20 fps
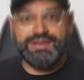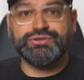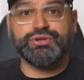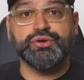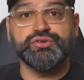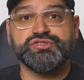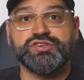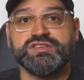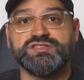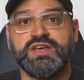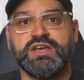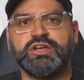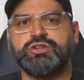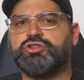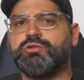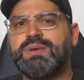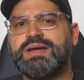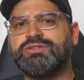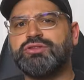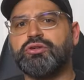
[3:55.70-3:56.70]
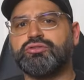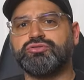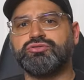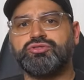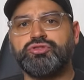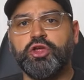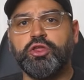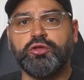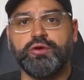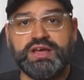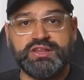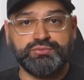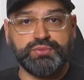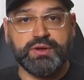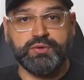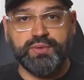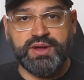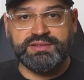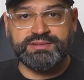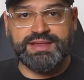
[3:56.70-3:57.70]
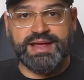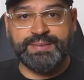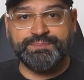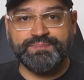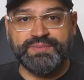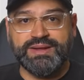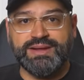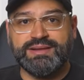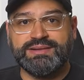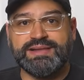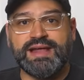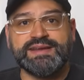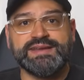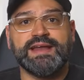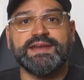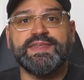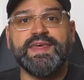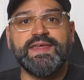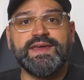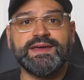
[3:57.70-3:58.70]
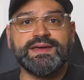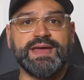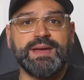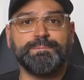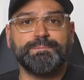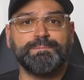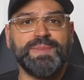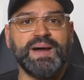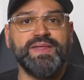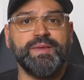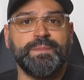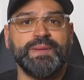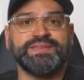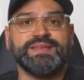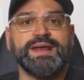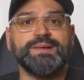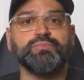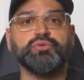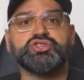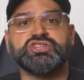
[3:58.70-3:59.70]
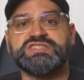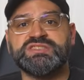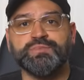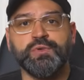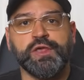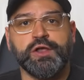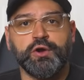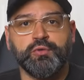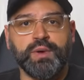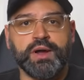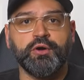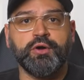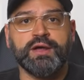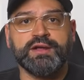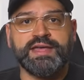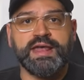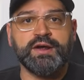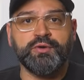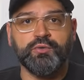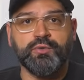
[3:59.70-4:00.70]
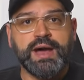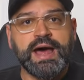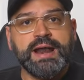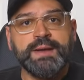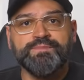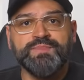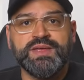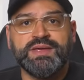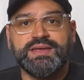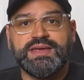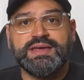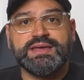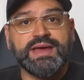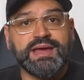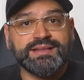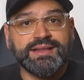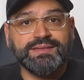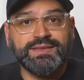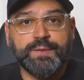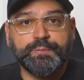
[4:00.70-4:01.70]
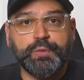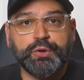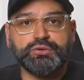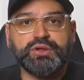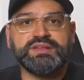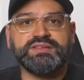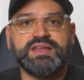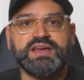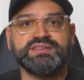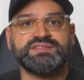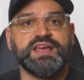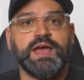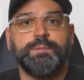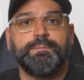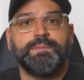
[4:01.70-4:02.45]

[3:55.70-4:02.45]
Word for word: Entonces, tomando todo esto en cuenta, la realidad es que va a depender muchísimo de los juegos que quieras jugar y qué tan dispuesto estés a